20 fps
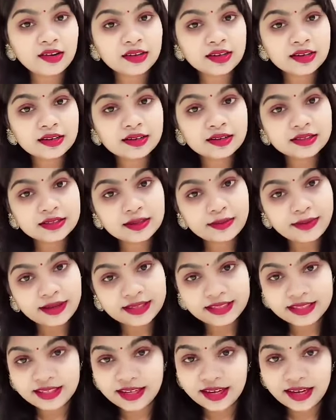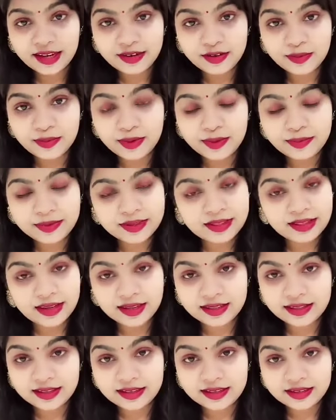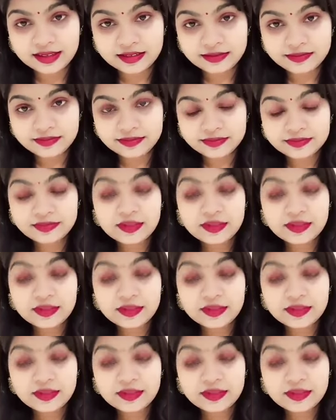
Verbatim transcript: और सामाजिक कार्यों में बिता दिए